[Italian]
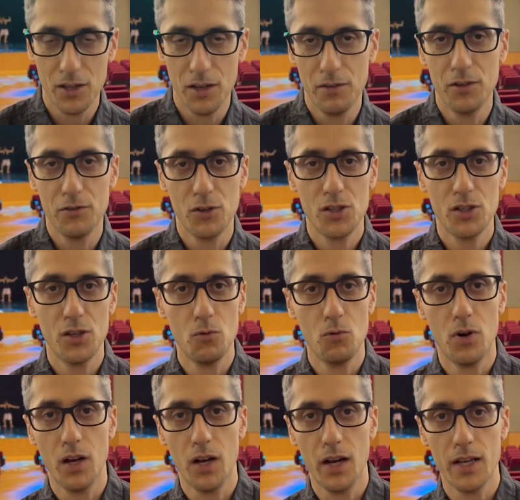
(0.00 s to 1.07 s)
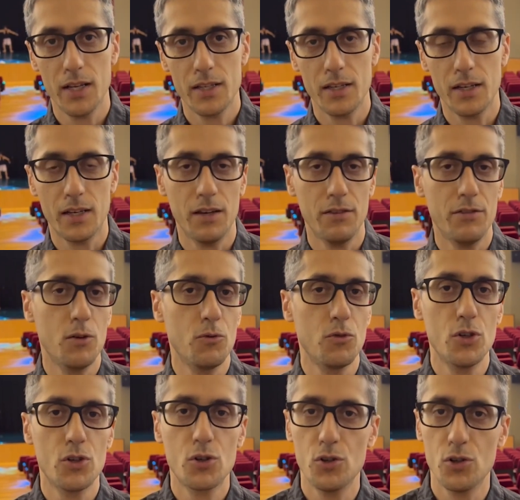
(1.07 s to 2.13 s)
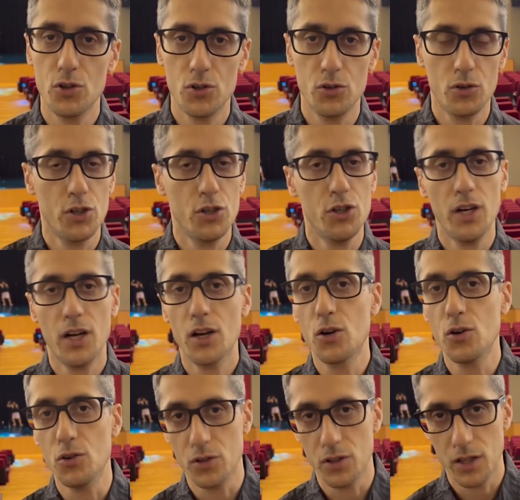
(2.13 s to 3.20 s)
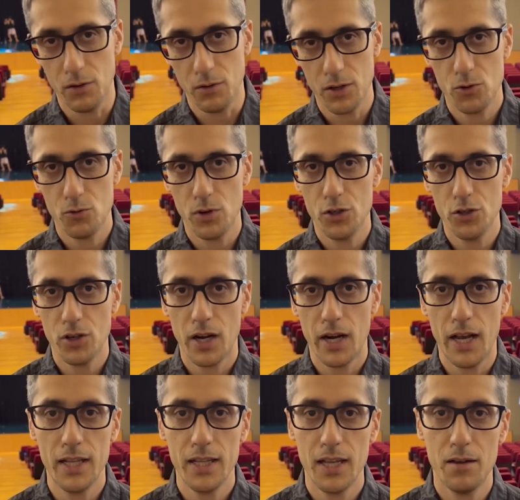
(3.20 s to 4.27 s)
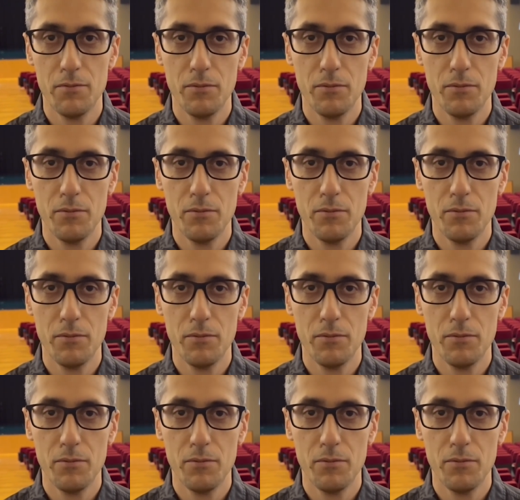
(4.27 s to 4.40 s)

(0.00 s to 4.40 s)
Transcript: David Foster Wallace, che fa un discorso che ci racconta una sua giornata,